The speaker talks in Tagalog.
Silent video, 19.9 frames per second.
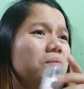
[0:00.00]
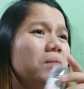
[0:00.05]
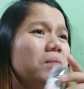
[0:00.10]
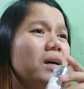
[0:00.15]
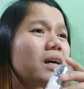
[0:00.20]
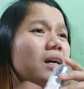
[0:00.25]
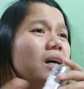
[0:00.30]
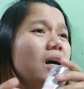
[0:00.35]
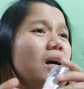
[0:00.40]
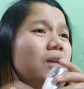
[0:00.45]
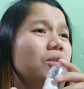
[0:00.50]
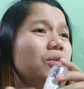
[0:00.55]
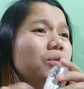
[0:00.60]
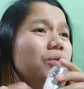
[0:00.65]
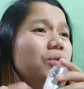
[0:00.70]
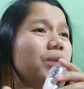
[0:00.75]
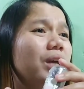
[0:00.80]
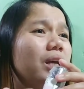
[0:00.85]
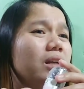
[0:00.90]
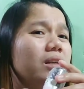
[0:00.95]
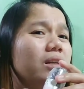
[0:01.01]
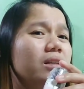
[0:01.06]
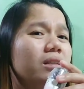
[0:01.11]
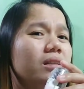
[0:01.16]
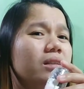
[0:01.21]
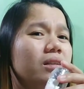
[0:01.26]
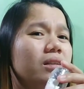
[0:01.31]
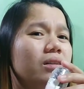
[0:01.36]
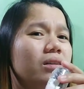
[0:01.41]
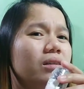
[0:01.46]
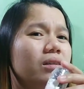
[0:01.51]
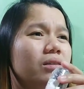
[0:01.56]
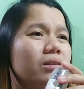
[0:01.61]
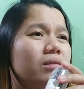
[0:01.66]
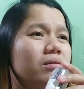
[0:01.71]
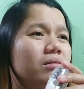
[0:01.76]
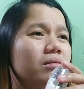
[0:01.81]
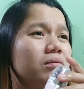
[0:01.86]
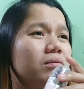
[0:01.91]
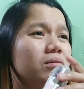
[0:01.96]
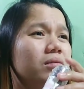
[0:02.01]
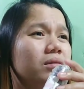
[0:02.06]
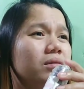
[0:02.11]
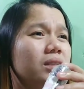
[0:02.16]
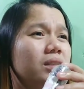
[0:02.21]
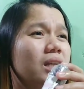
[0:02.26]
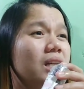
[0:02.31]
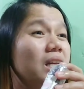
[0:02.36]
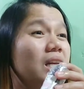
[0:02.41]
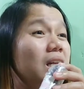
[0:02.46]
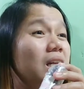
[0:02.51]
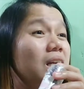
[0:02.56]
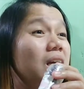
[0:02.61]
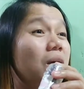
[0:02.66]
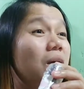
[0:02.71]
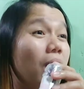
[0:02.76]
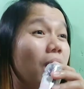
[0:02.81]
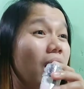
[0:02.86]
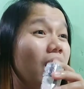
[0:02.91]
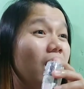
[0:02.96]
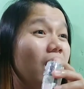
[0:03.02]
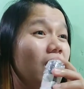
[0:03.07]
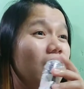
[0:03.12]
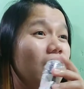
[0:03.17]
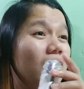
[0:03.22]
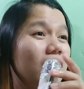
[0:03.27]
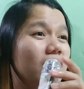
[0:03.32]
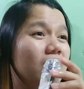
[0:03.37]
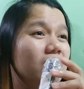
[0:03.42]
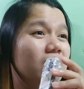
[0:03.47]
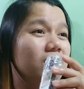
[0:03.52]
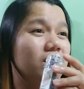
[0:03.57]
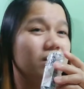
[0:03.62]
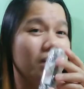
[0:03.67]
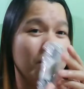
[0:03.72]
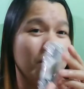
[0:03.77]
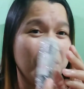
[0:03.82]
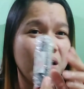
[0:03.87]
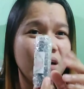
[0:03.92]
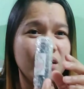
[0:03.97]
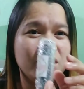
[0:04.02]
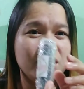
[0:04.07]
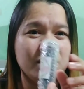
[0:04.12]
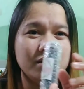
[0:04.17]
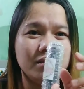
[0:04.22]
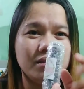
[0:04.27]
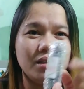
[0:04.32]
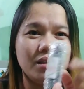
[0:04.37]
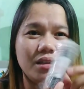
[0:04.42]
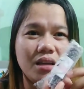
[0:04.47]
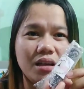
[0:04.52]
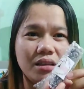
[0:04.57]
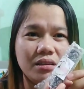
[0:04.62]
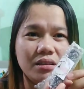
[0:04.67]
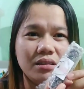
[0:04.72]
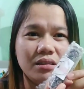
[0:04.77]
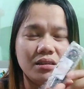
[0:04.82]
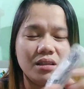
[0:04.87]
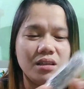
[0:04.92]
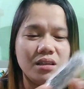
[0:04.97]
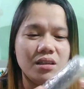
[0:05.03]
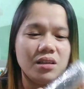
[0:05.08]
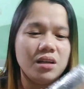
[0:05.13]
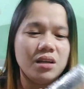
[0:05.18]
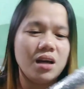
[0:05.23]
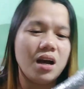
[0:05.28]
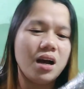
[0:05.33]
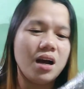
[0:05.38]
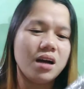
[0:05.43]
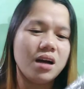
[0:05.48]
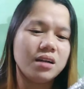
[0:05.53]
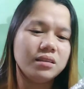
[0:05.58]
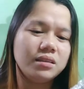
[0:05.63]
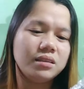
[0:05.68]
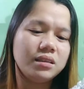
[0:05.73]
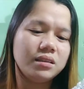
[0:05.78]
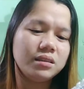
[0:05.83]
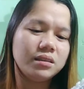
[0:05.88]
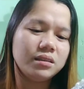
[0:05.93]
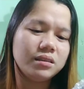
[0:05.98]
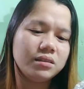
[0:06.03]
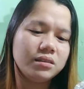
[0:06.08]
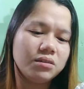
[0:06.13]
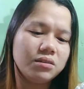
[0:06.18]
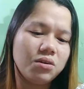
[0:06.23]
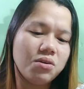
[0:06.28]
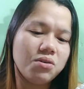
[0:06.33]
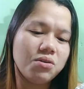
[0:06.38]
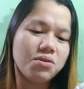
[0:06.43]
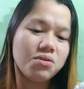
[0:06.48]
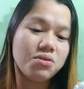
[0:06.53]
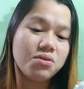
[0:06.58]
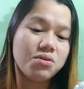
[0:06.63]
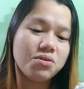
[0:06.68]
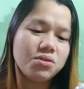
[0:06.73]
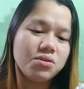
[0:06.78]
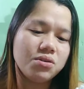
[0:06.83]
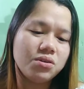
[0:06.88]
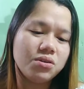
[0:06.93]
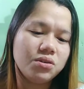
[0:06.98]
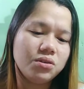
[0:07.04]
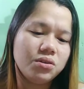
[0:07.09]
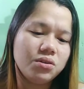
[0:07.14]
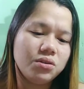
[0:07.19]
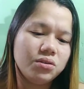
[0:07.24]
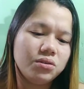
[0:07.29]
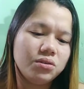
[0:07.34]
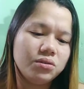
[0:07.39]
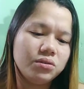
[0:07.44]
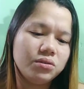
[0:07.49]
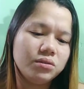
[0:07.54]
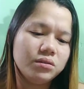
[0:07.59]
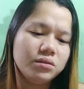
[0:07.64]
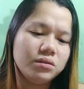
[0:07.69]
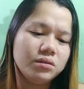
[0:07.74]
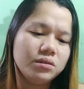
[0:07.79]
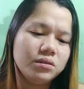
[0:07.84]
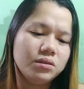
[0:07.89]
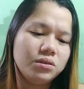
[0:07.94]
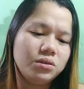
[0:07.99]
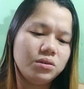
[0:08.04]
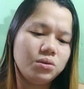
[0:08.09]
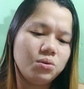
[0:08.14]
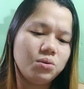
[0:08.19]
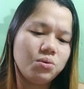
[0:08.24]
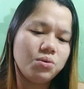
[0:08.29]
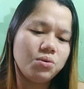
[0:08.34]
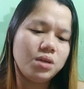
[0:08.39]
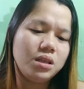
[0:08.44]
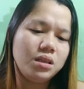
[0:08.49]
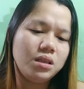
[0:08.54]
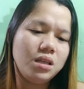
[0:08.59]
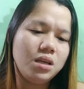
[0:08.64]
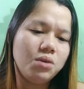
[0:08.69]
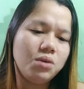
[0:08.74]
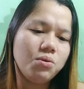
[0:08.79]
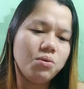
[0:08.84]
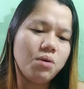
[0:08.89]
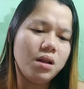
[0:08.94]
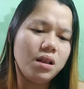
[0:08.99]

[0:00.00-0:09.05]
Mga hmm. ano to eh, sariling gawa. ba diba? Ganyan. Ang, On brand din? Oo. So, hindi ko